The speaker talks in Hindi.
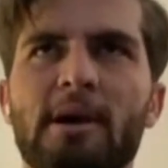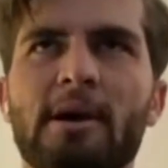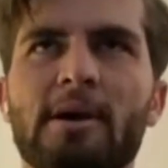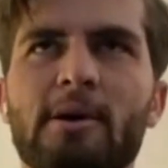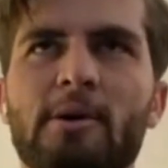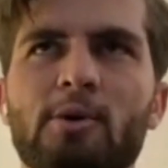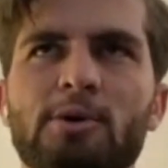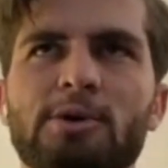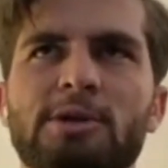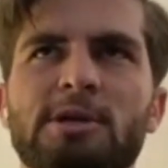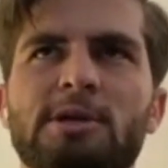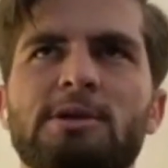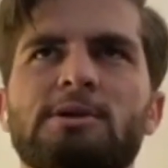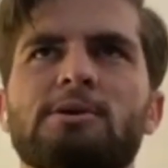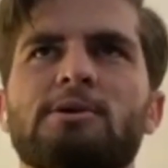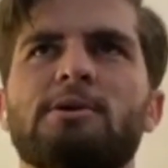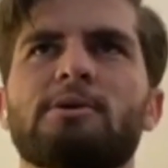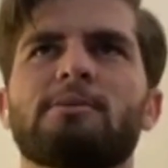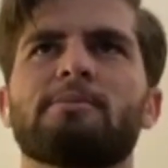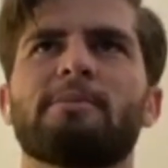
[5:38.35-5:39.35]
कोचेज
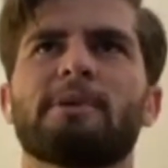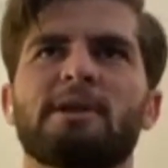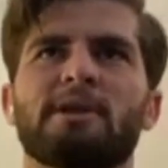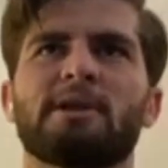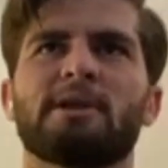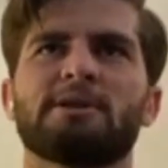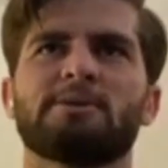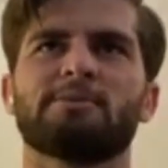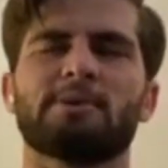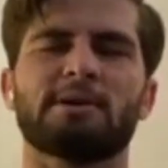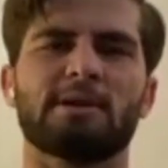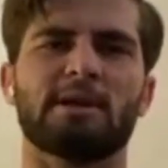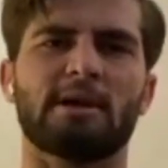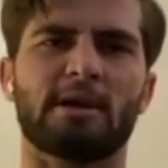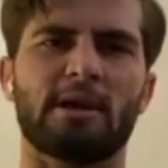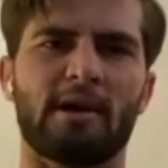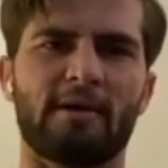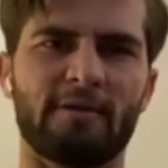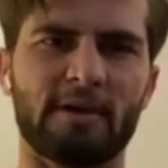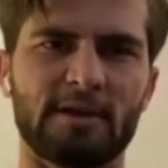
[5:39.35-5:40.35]
और मैनेजमेंट ने
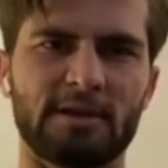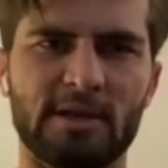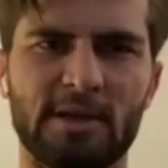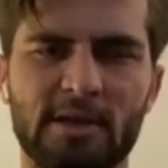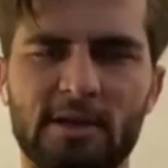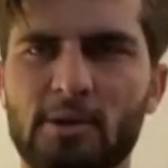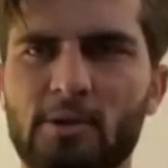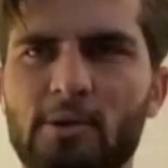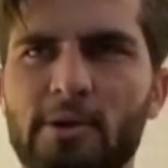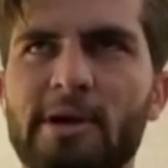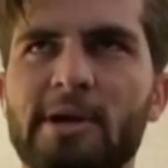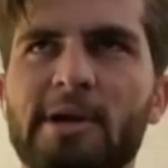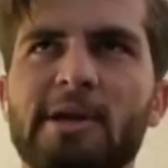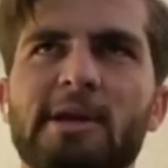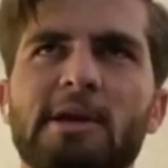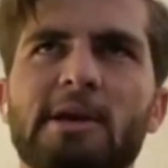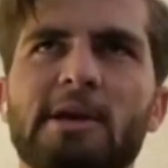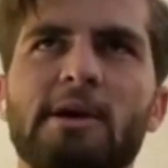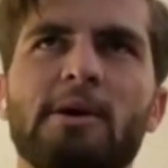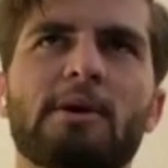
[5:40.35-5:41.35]
काफ़ी अच्छे इनको लीड
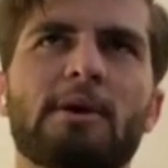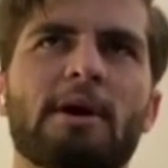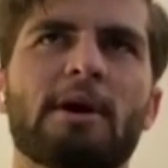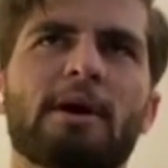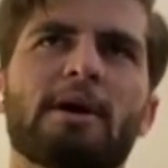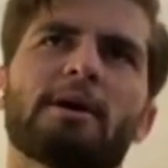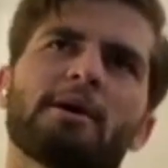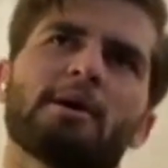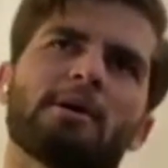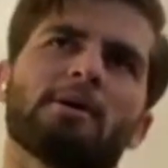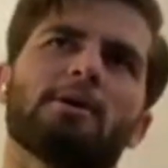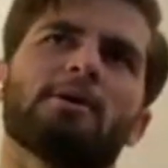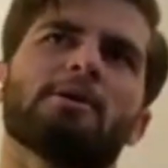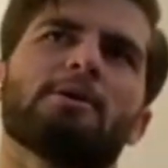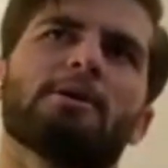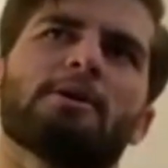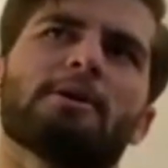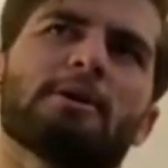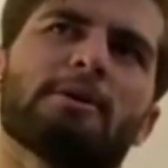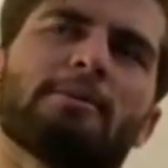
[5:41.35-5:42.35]
किया होगा
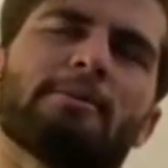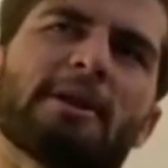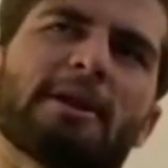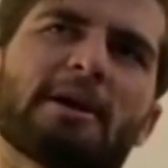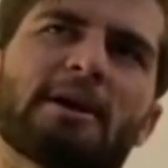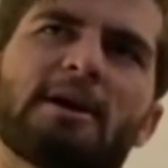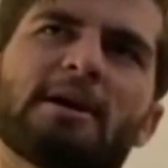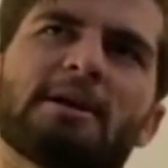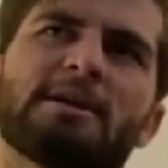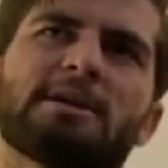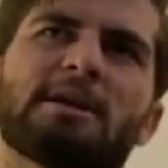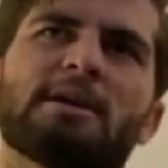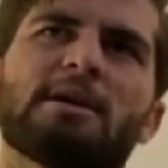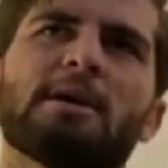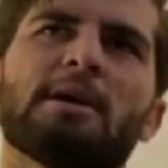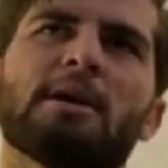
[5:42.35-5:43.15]
और मेरे ख्याल से